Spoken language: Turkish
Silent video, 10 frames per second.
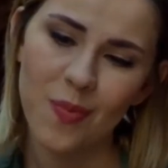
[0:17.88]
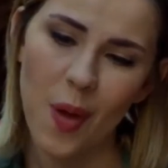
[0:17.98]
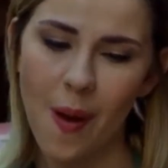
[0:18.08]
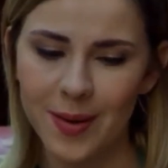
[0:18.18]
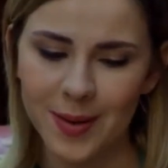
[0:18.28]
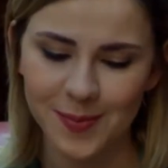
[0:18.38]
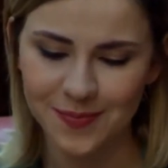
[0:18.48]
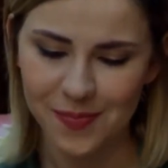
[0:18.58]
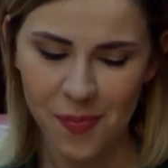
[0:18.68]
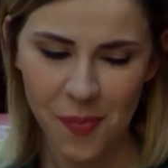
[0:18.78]
Yani.
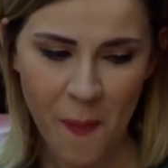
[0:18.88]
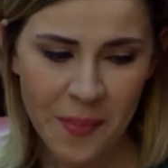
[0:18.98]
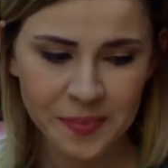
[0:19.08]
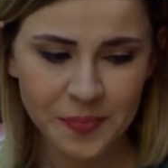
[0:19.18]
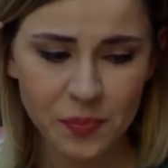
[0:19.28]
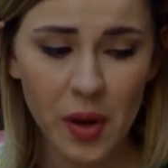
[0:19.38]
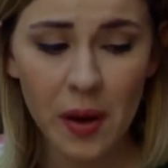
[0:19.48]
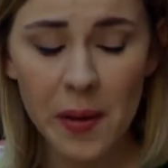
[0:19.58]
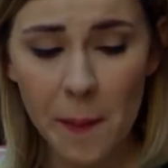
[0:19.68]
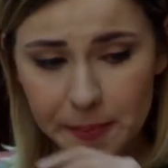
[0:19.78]

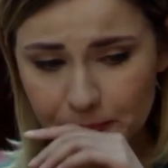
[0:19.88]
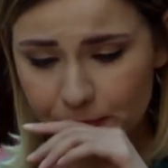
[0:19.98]
Yani